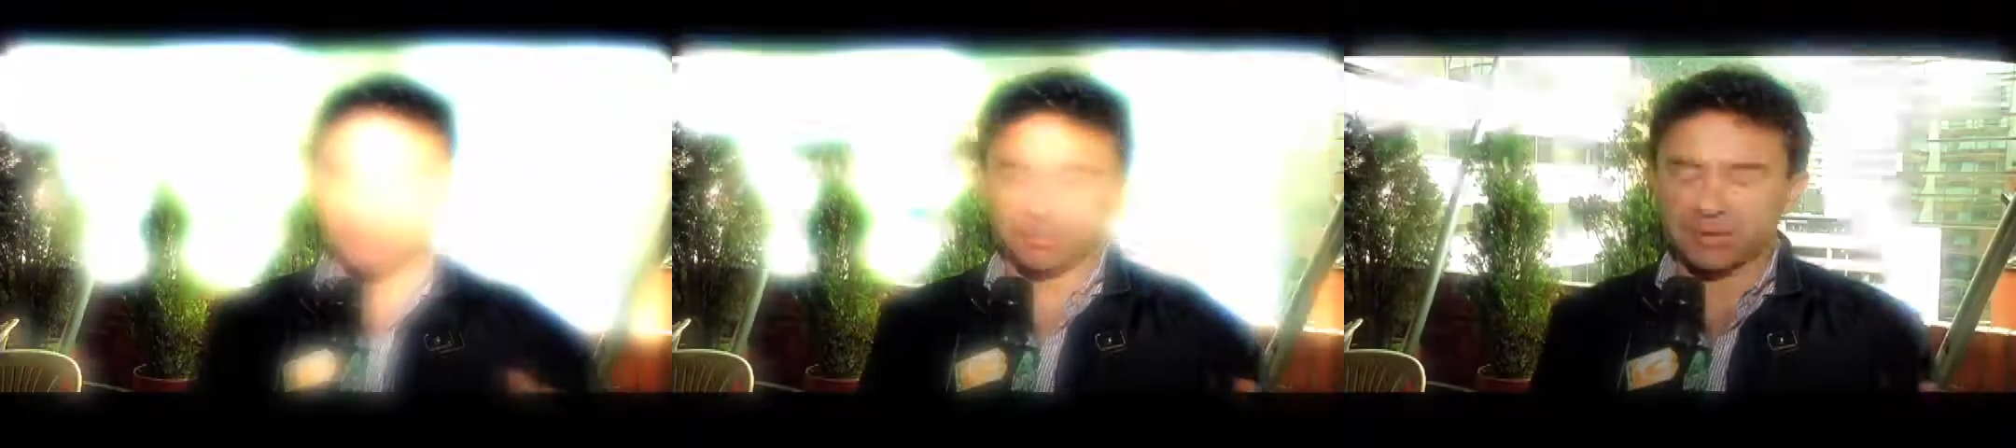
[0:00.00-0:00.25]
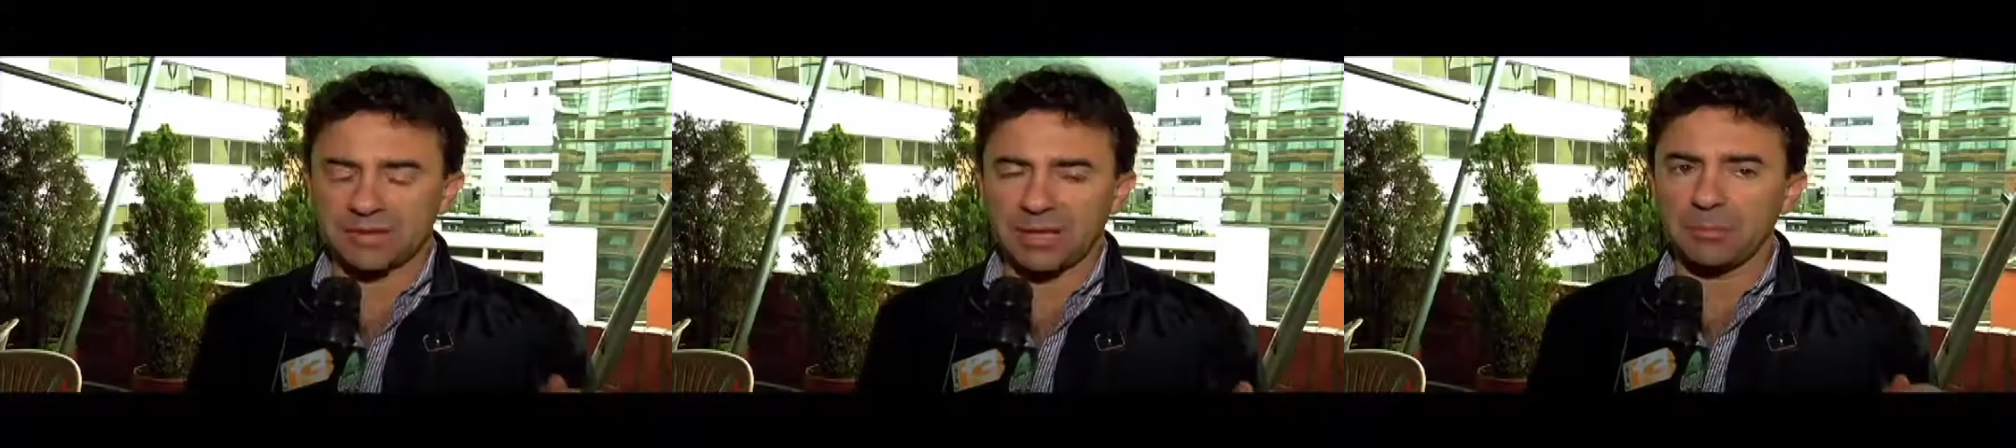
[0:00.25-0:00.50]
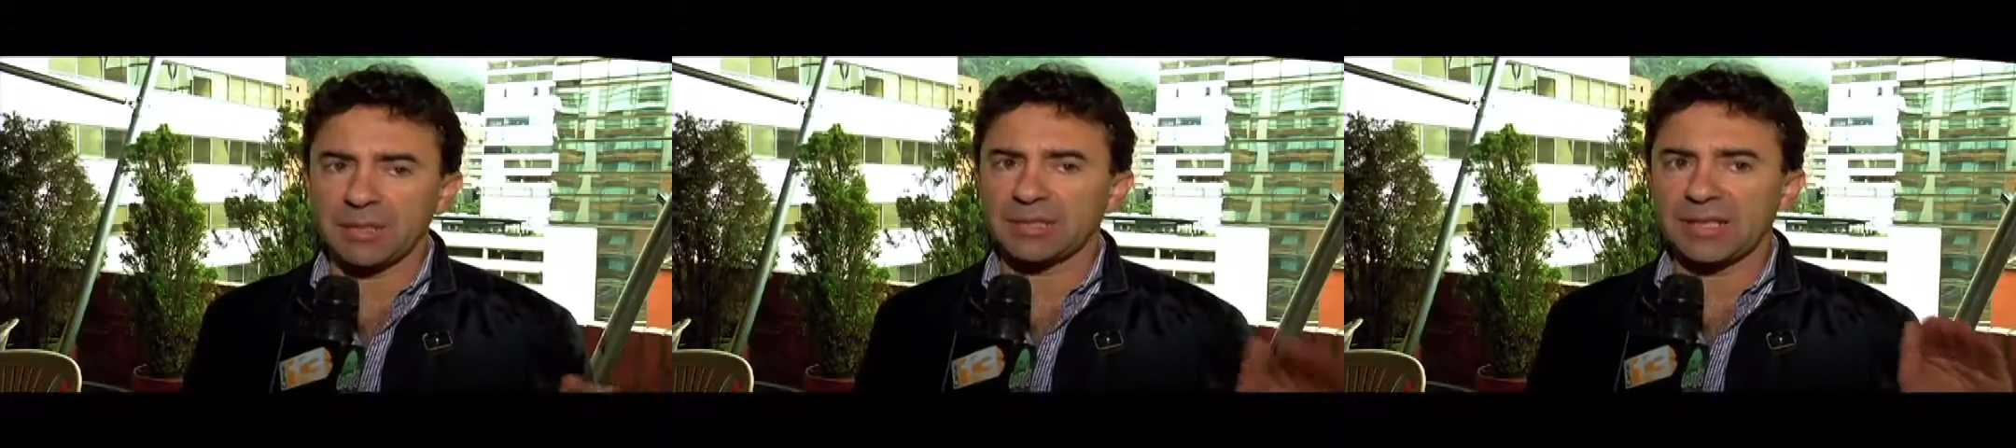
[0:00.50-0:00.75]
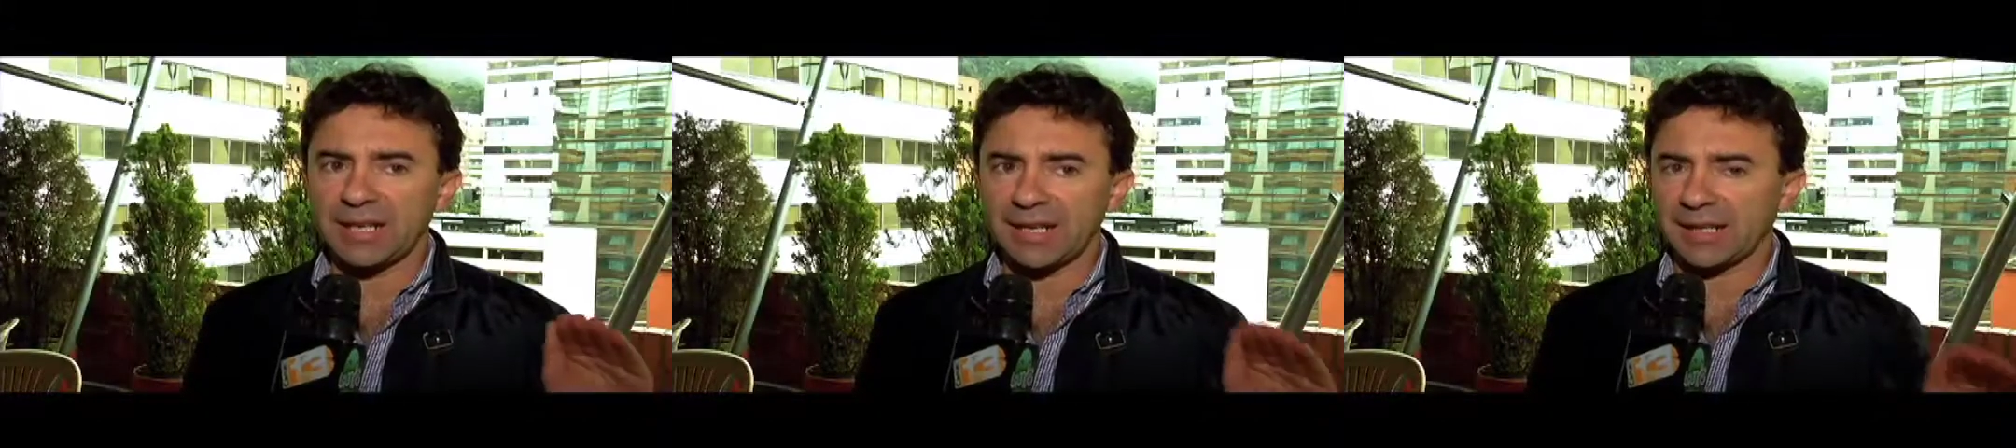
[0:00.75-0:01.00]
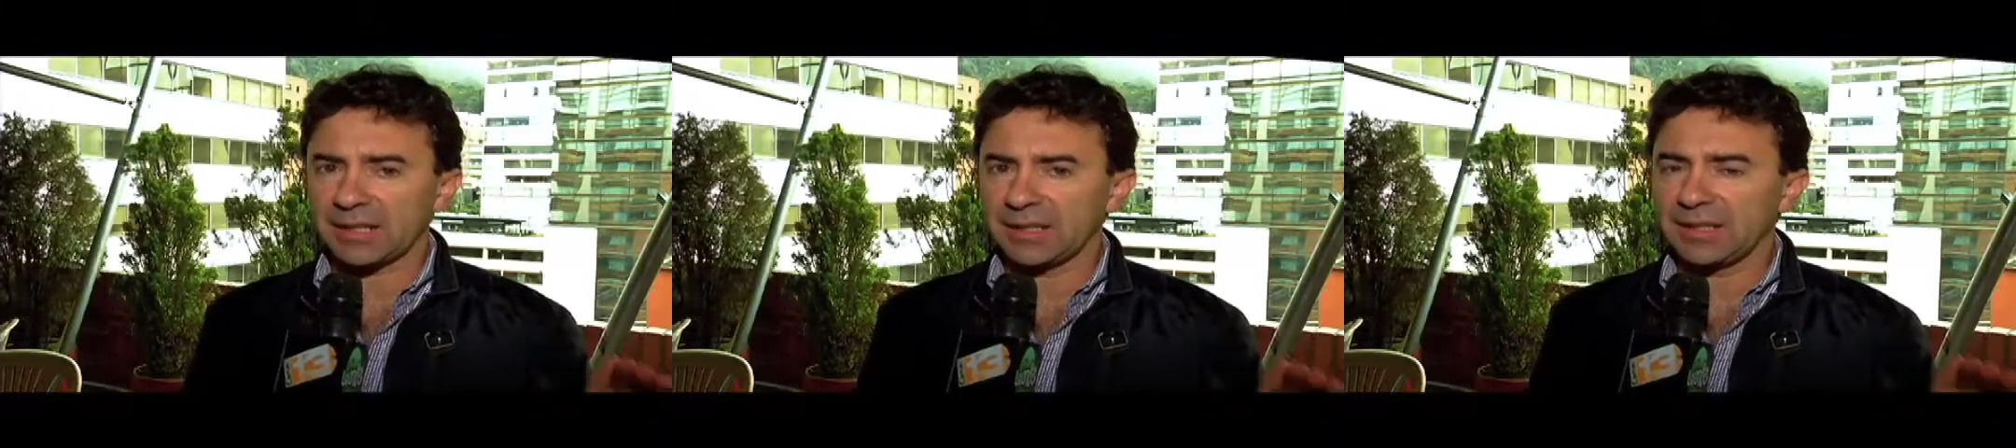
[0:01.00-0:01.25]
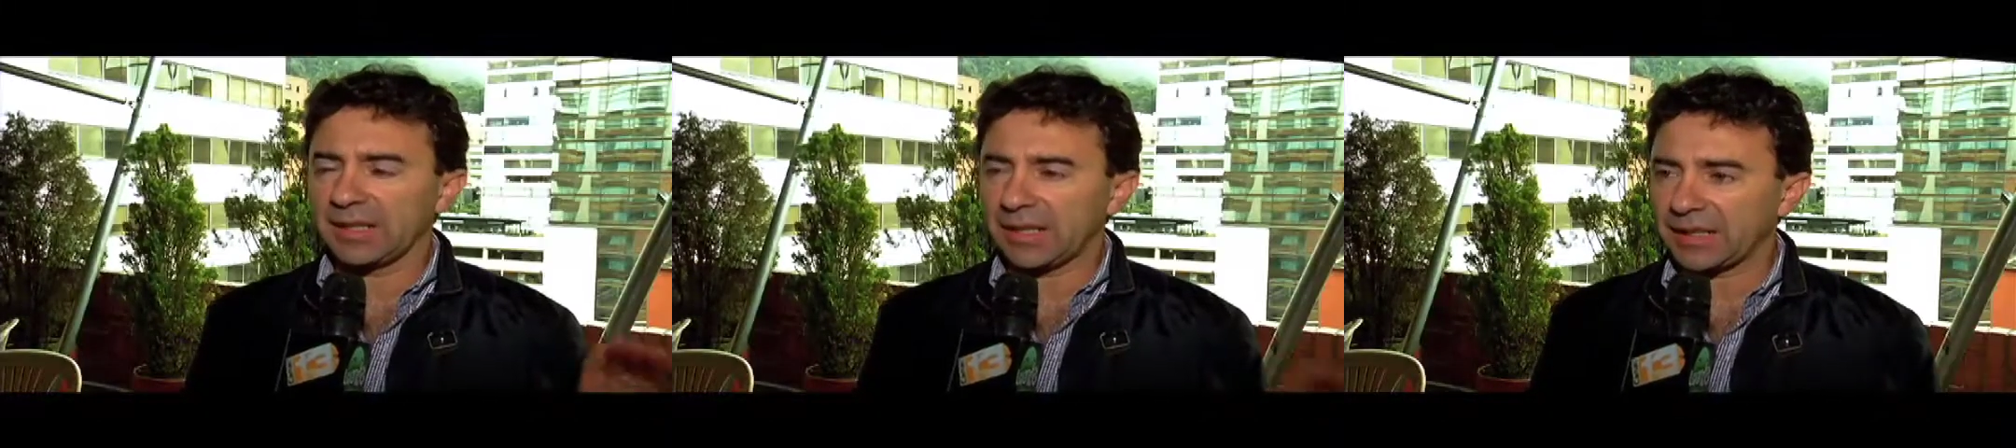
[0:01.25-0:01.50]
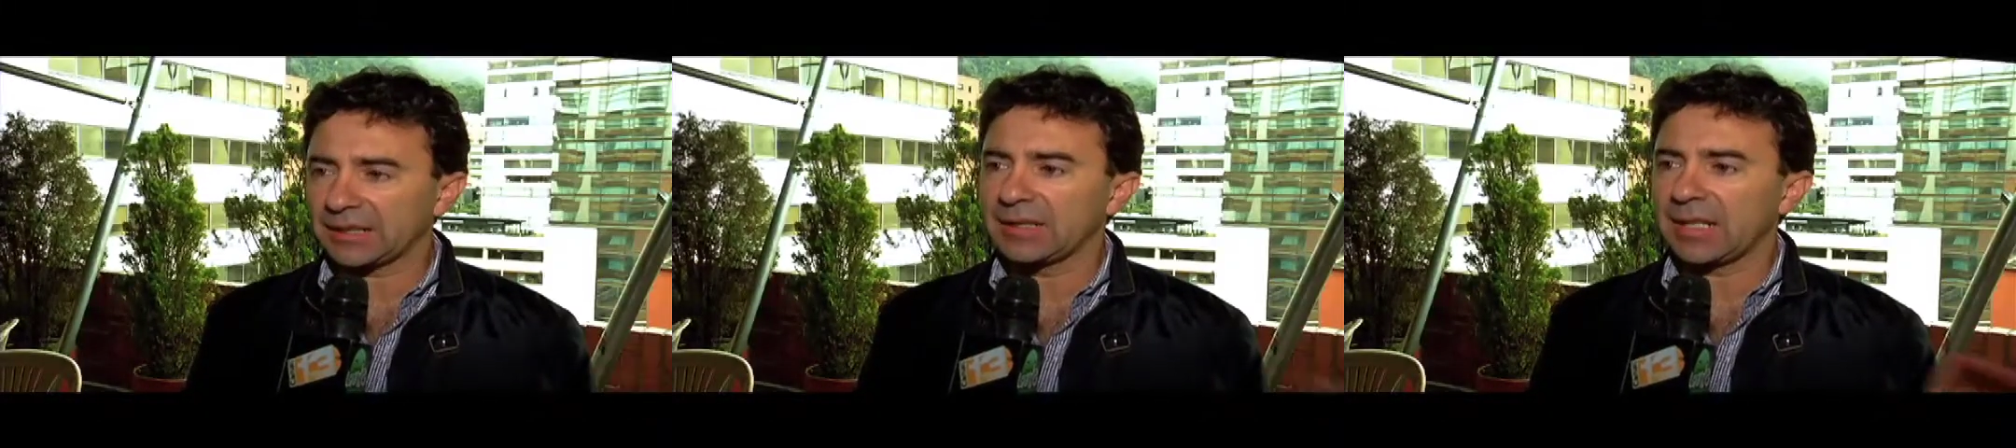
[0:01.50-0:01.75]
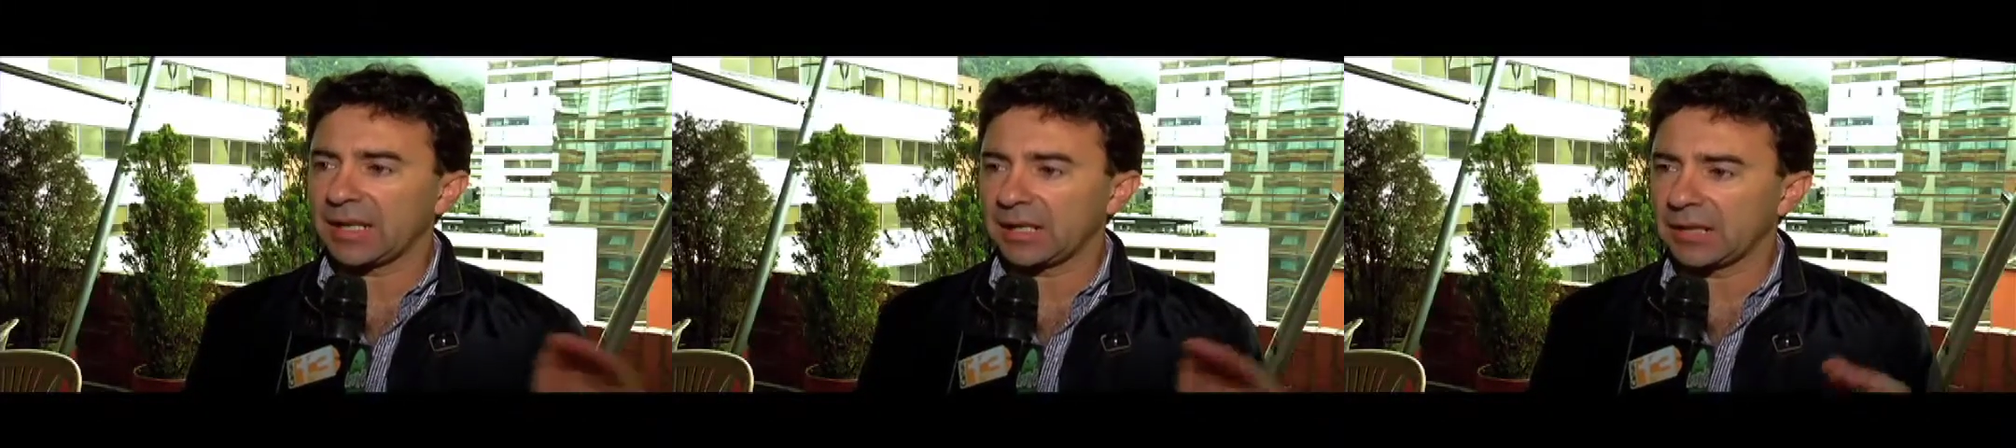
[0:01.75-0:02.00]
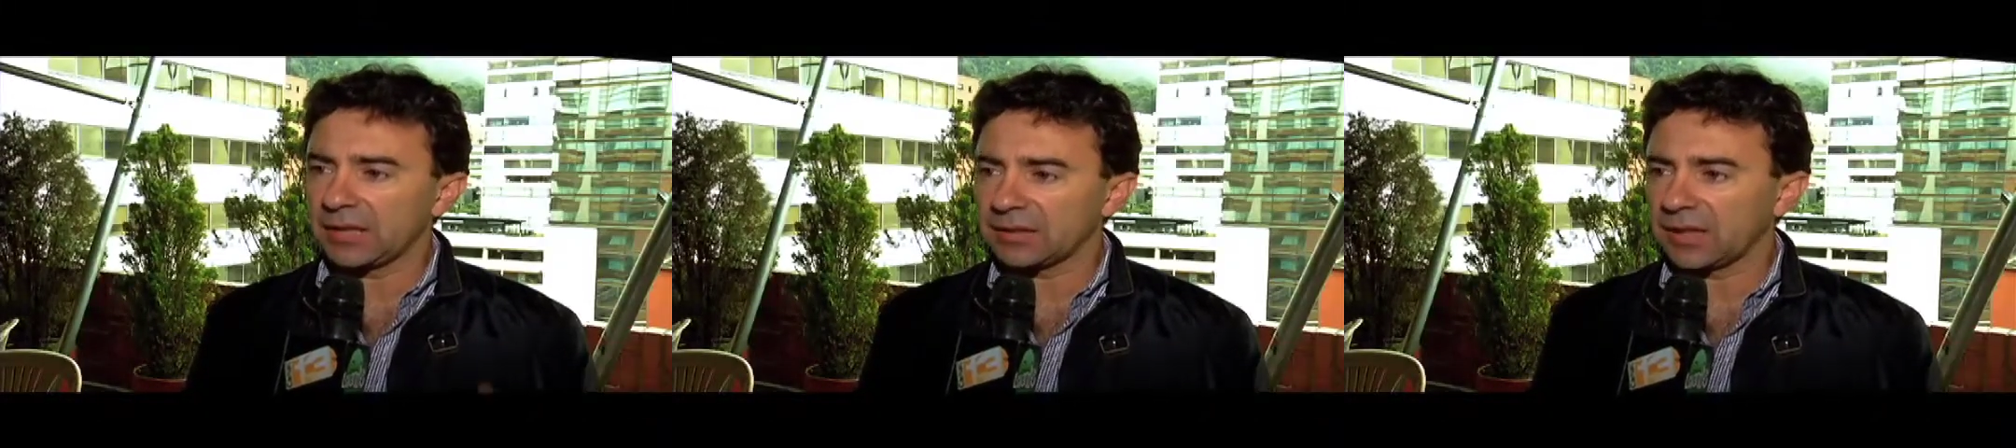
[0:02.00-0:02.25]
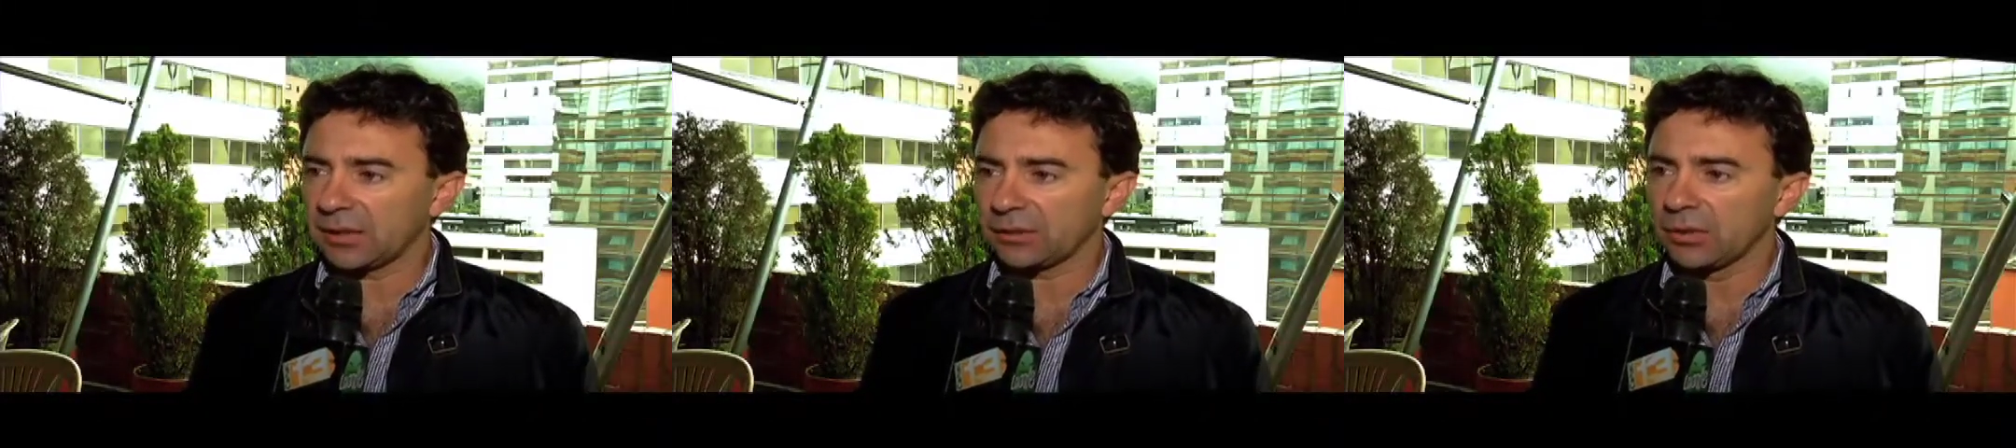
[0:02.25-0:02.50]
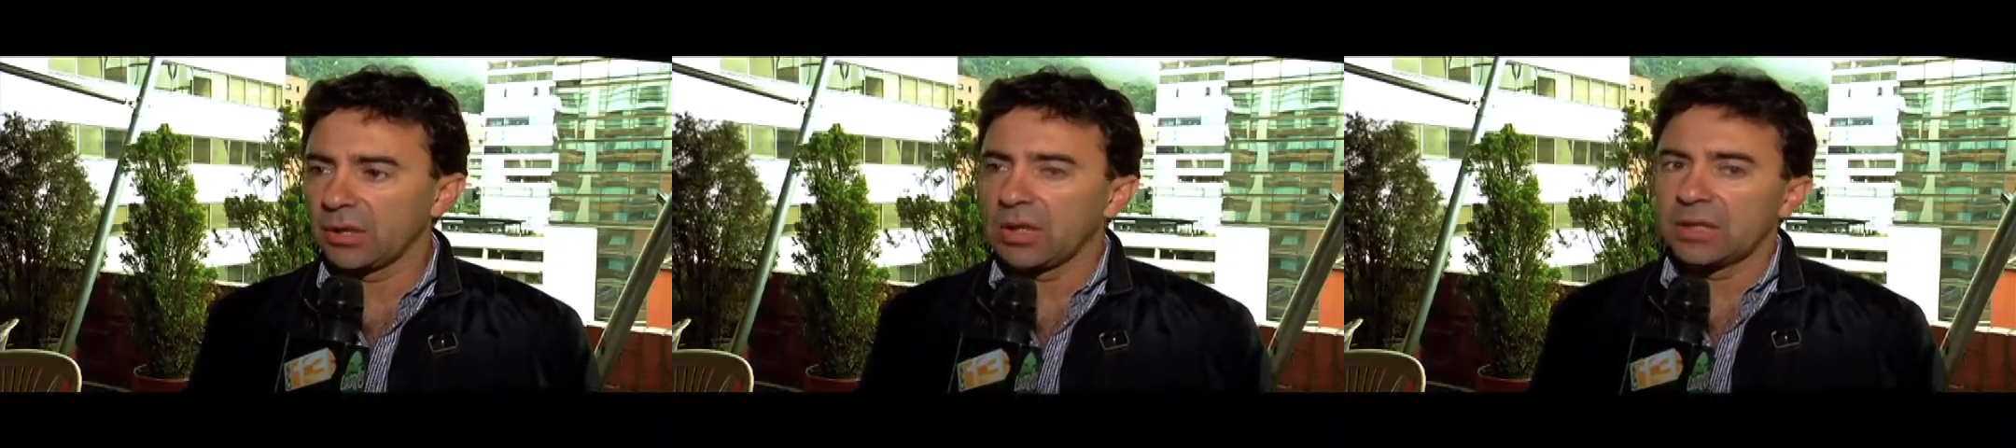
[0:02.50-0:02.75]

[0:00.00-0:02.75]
especialmente la carne de res y la carne de cerdo,